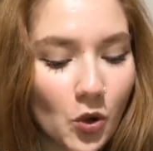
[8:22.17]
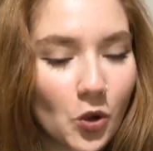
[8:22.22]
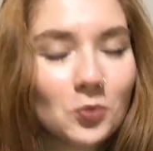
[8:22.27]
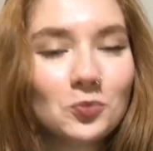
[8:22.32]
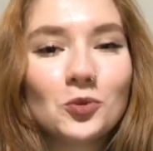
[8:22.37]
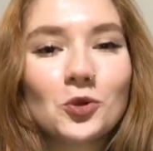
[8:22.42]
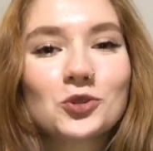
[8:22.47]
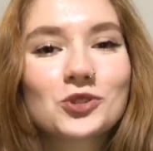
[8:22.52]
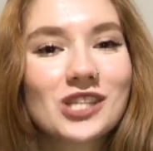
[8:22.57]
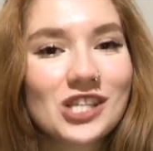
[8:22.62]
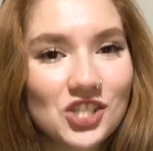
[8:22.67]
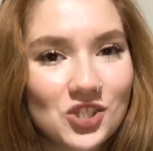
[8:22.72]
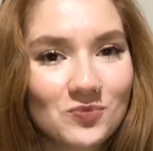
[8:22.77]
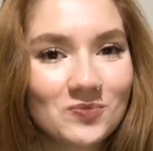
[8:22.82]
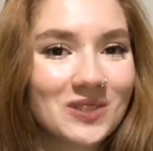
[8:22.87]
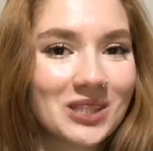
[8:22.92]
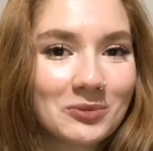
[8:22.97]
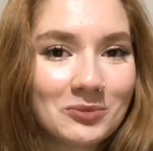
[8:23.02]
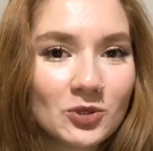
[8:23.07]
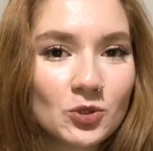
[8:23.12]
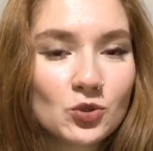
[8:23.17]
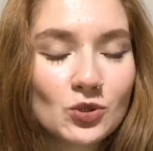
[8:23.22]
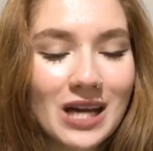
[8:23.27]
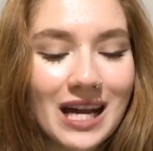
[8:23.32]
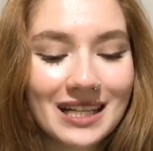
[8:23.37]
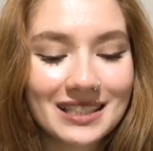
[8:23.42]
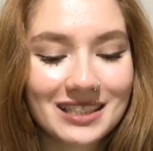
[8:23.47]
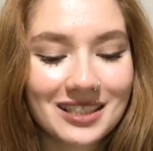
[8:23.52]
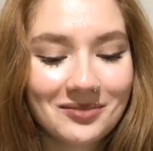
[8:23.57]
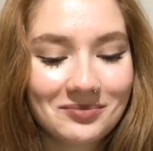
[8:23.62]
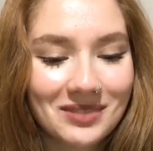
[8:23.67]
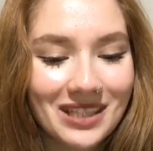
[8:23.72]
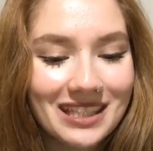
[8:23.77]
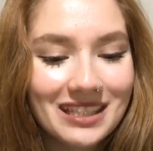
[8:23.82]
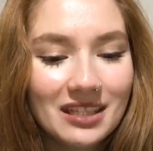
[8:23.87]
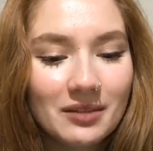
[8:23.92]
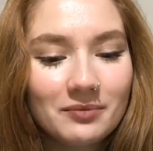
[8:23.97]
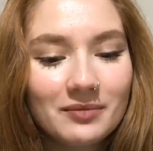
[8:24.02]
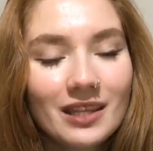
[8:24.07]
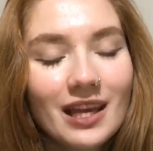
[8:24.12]
olmuyor saçımı da düzelteyim
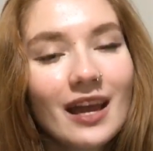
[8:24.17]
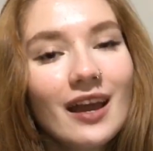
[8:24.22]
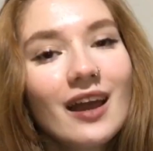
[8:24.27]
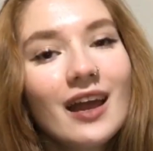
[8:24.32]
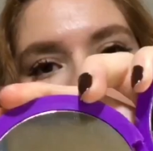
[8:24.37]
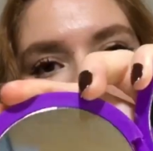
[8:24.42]
dediğimde.